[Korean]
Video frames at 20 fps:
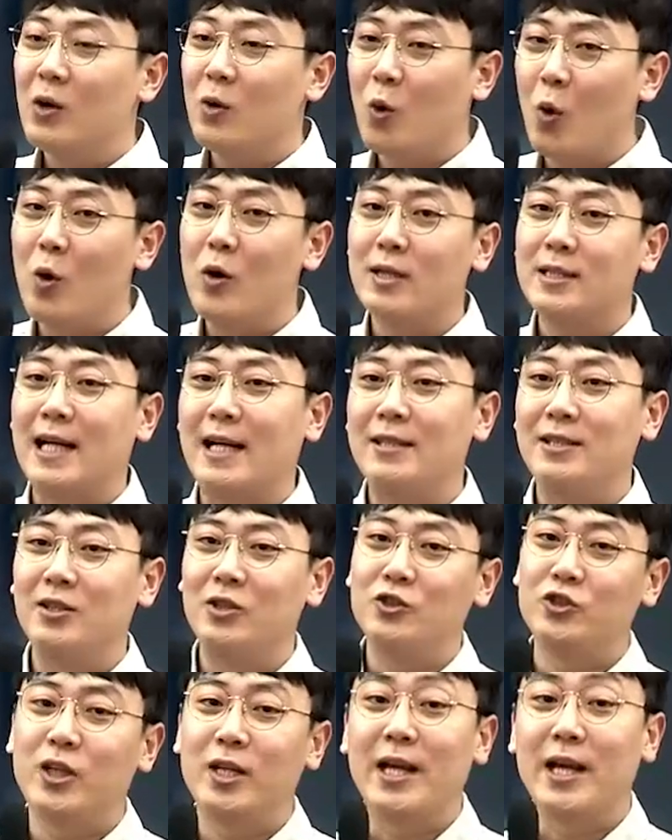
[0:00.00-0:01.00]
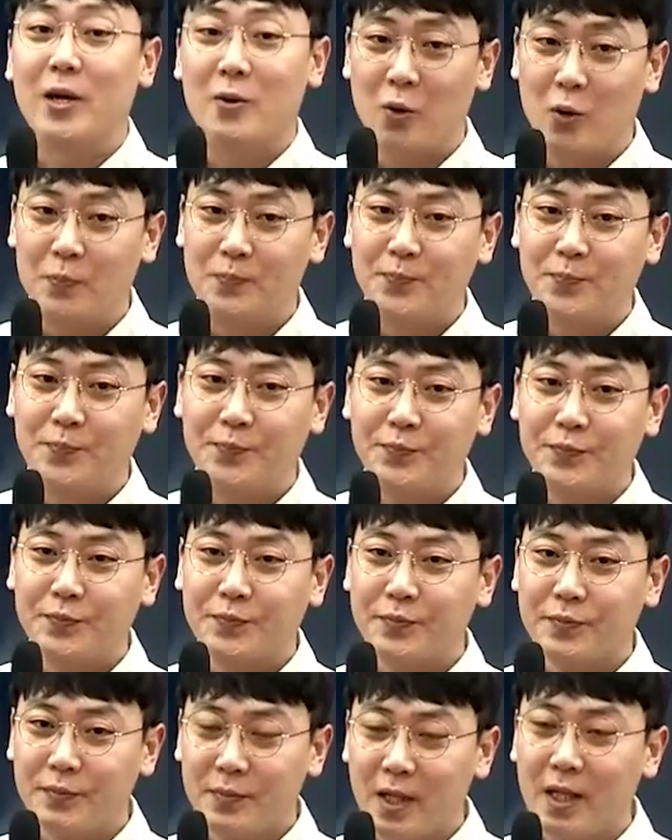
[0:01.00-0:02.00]
꼭 잘 들어주셔야 되겠고
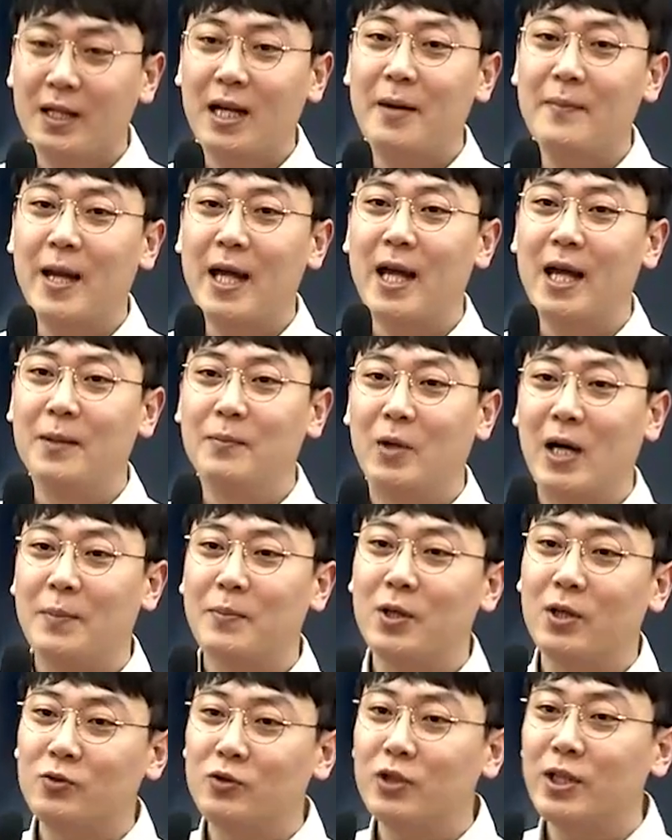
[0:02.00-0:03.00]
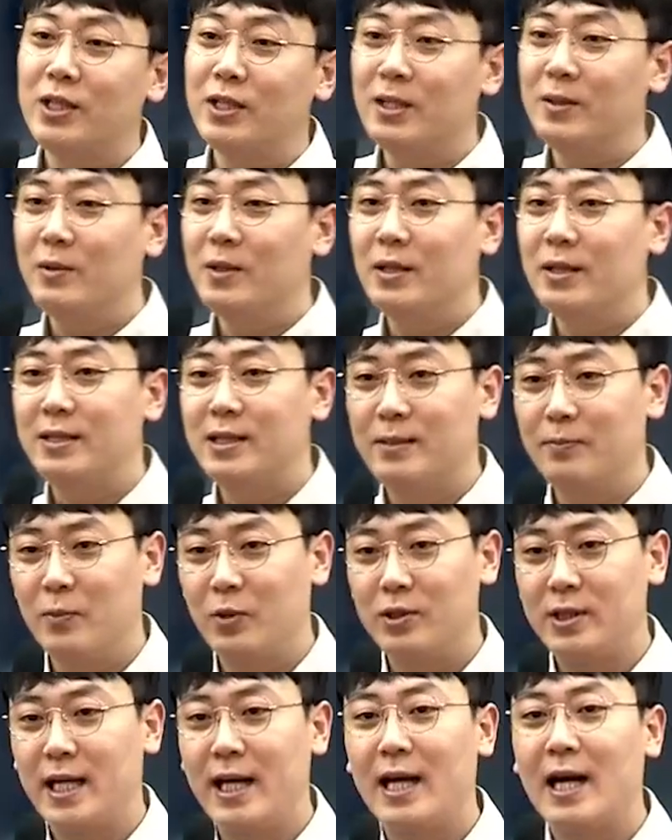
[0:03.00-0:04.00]
그 다음에 뭐 합격 후기들
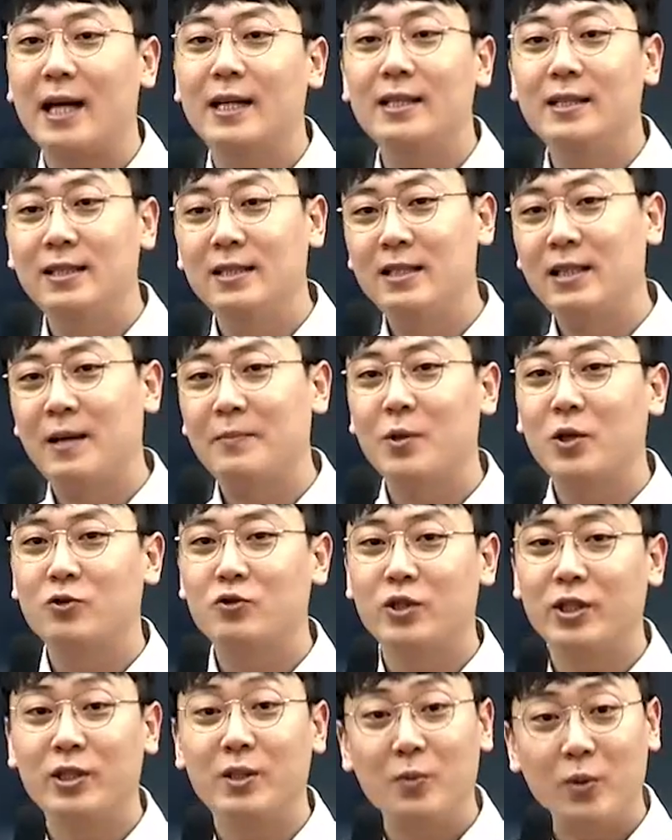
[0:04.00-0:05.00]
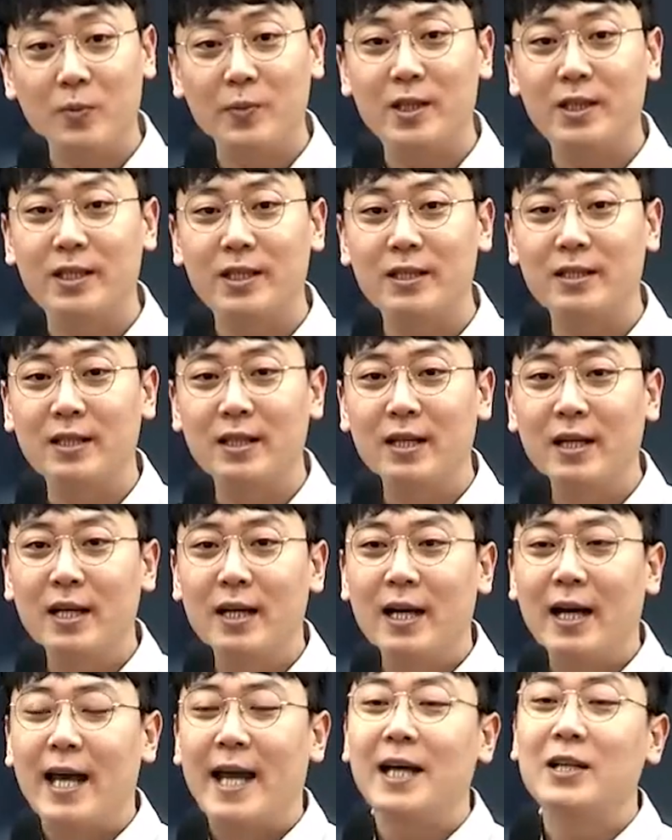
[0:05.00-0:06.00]
뭐 제 강의들은 합격 후기들 보면은
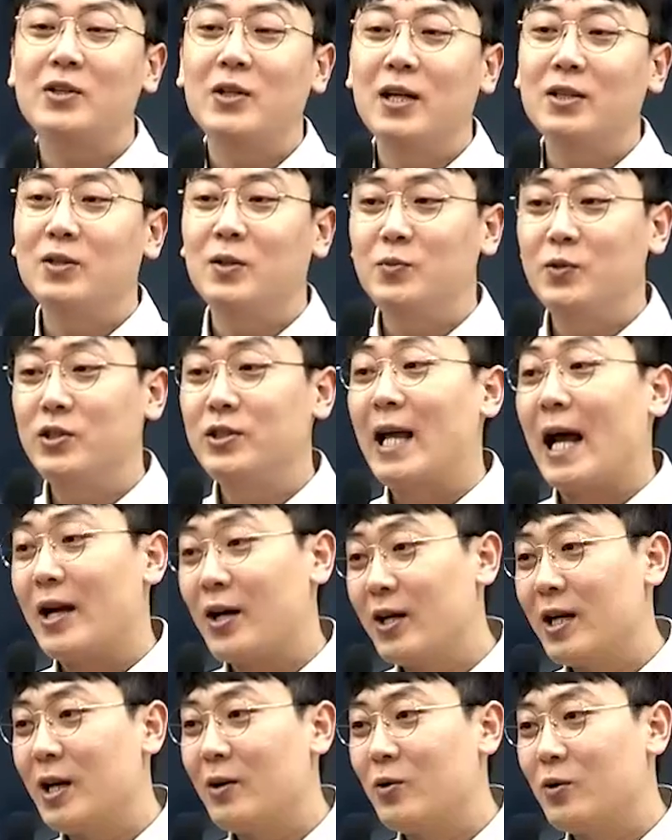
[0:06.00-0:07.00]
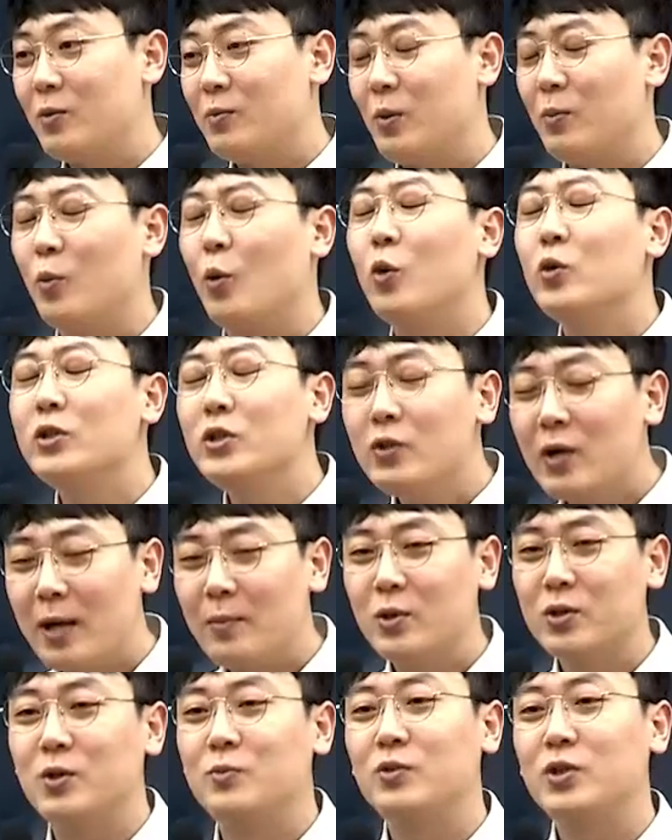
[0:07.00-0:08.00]
행정학 점수는 당연하고 뭐 모든
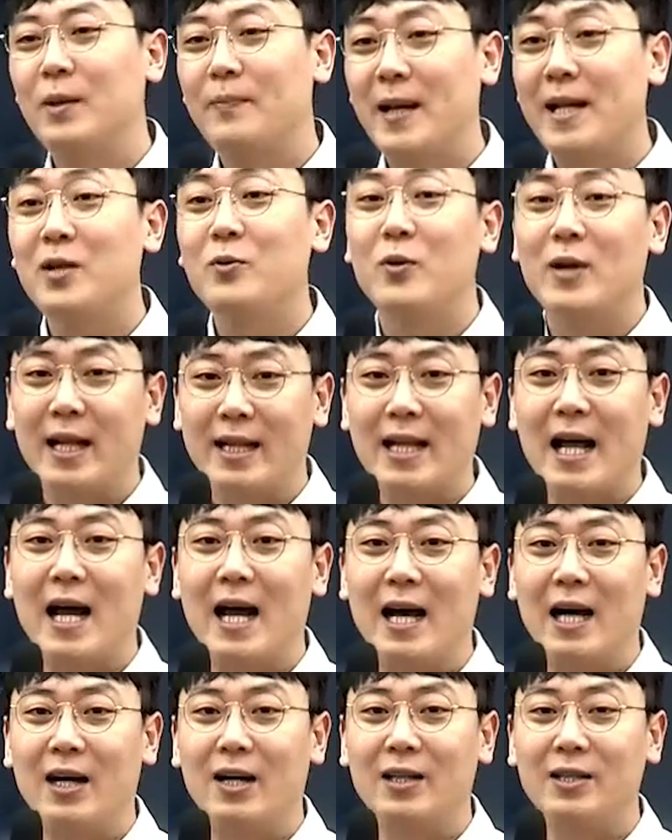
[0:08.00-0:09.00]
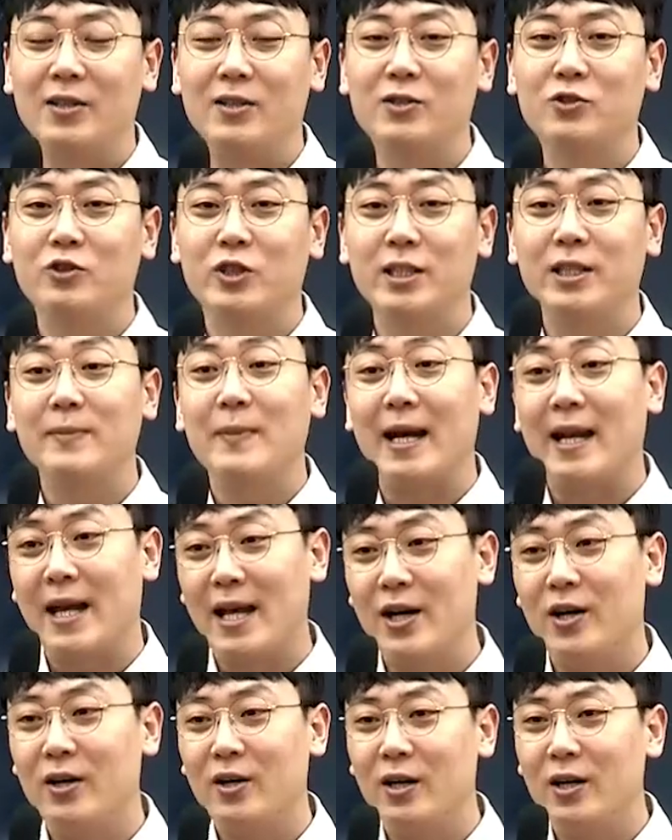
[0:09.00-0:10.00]
과목 점수가 빨리 올랐다 어, 이런 후기들
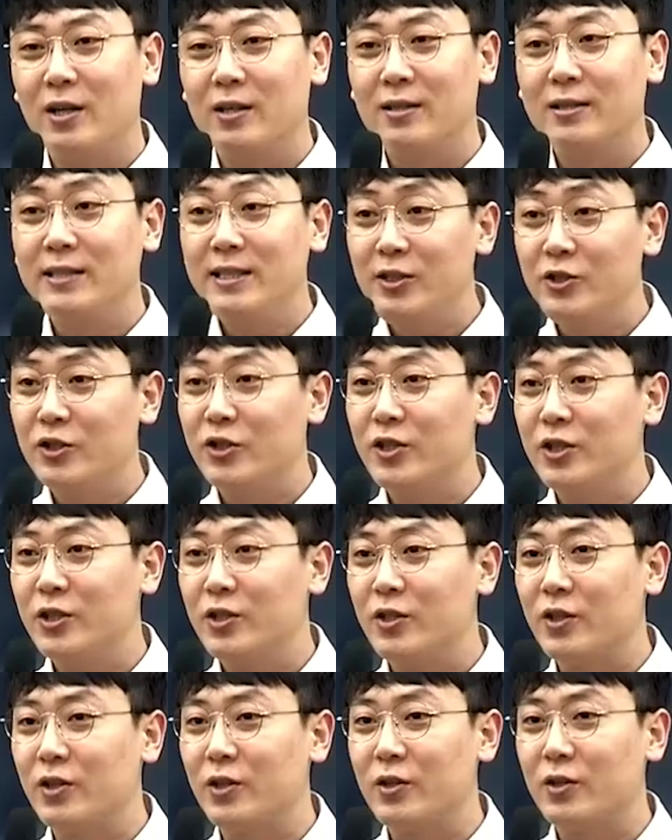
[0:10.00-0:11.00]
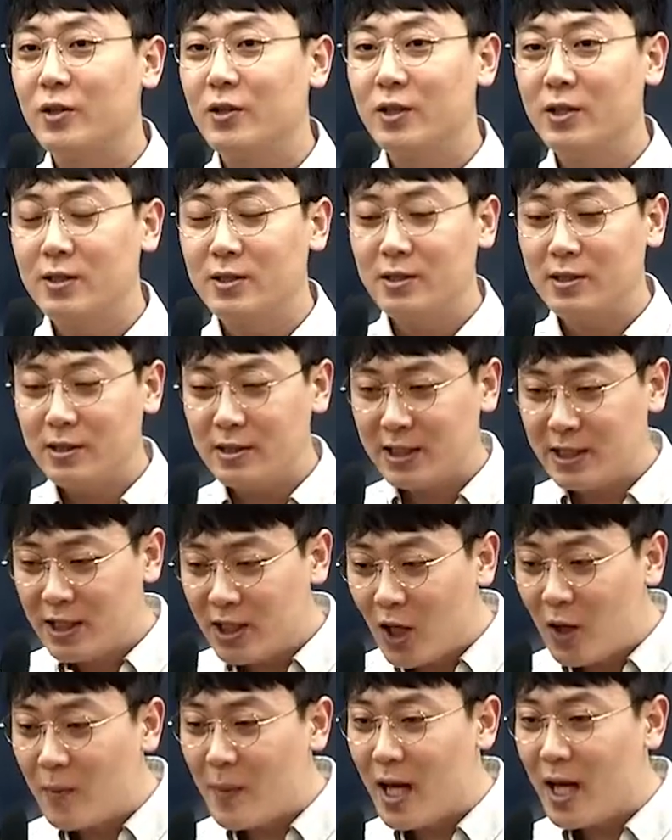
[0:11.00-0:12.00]
많아요. 그 이유 어, 이게
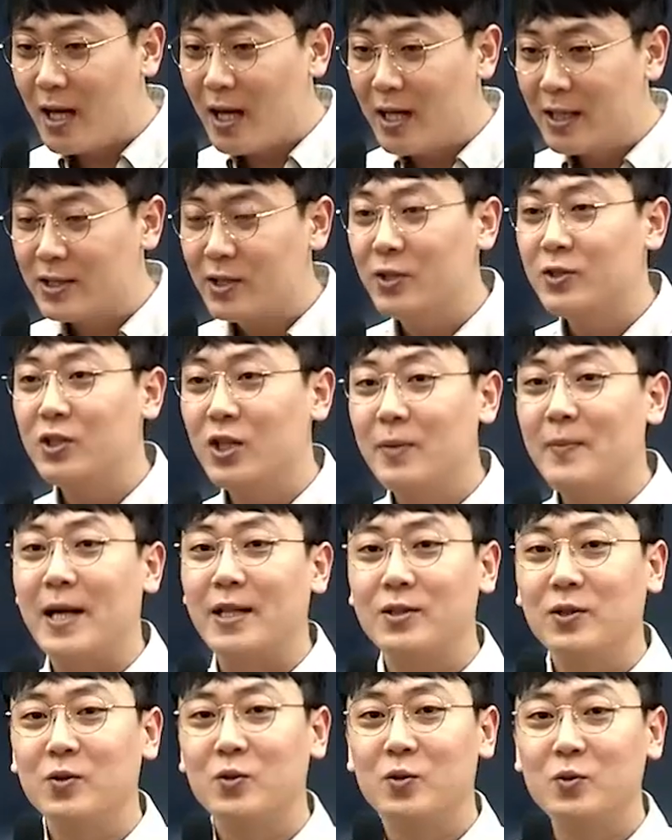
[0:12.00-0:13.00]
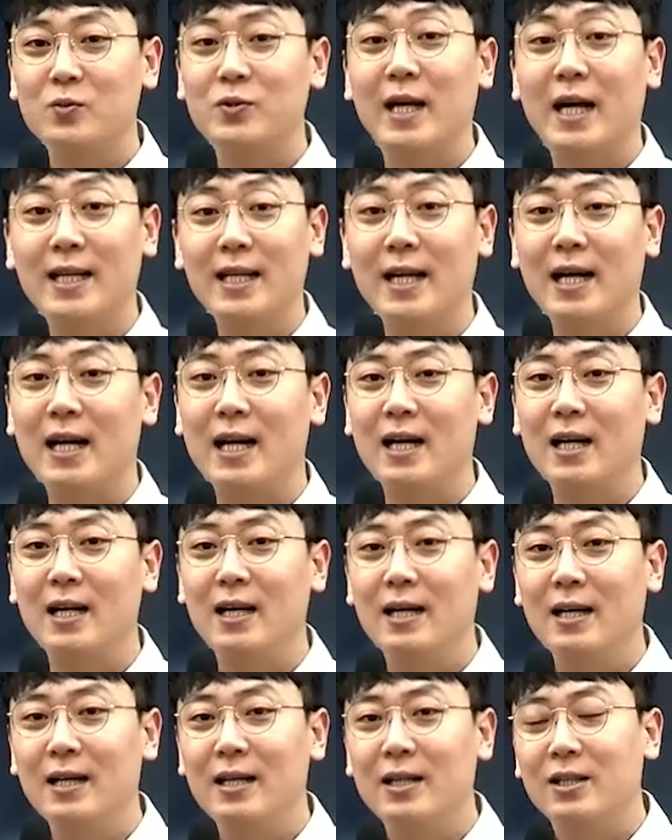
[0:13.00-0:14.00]
시험에 철저히 맞춰서 공부를 하니까
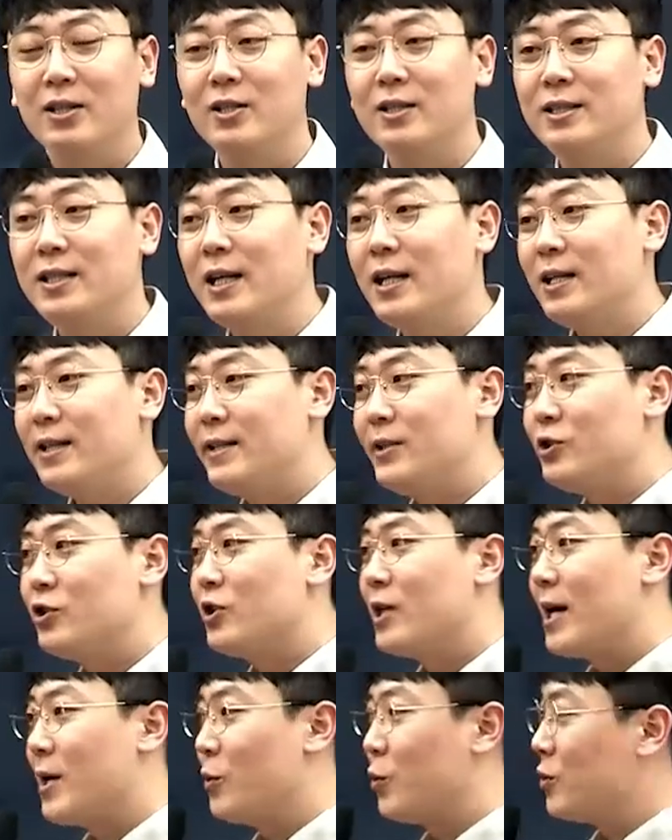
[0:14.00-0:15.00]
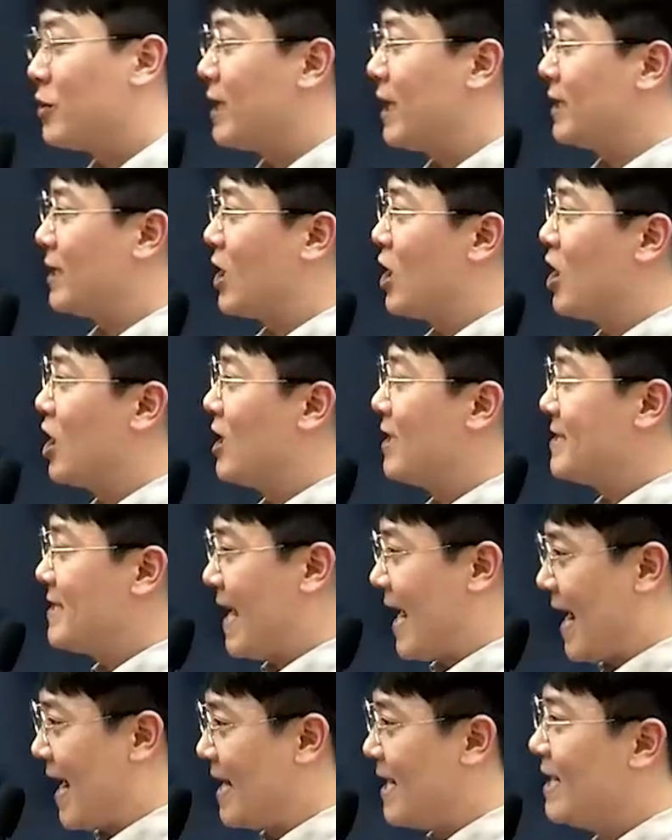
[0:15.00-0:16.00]
그걸 이제 기출 강의 오티에서
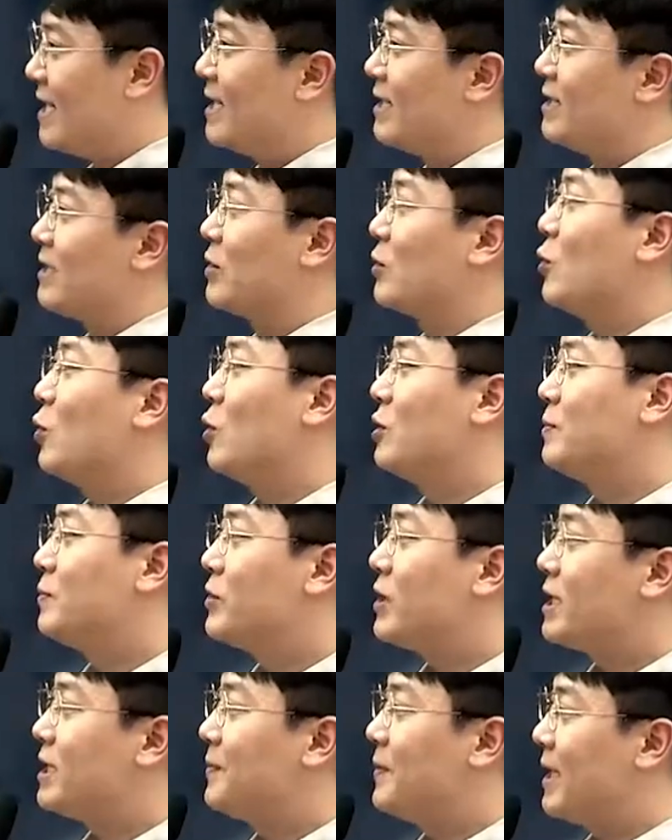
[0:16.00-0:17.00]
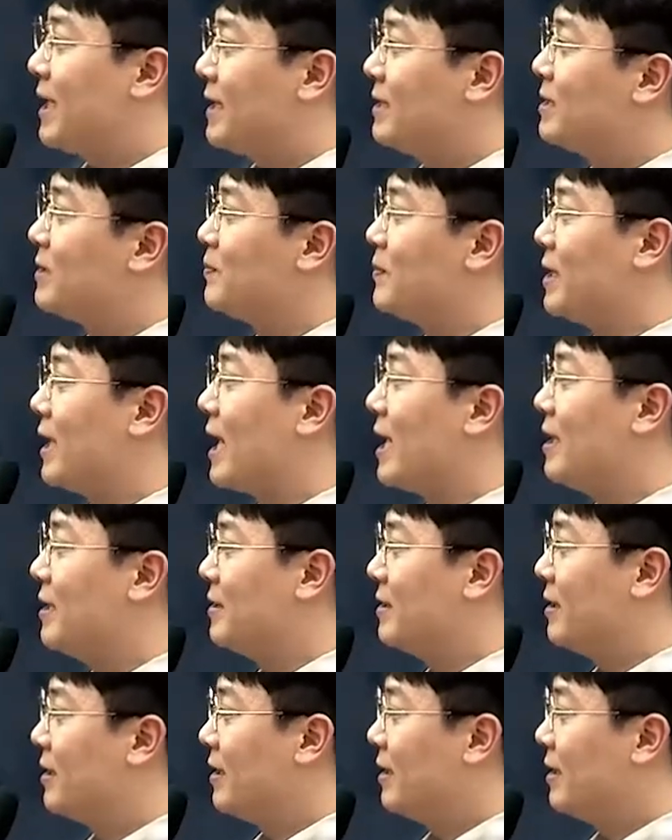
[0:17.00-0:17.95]
잘 듣고 흡수하시면 되겠습니다.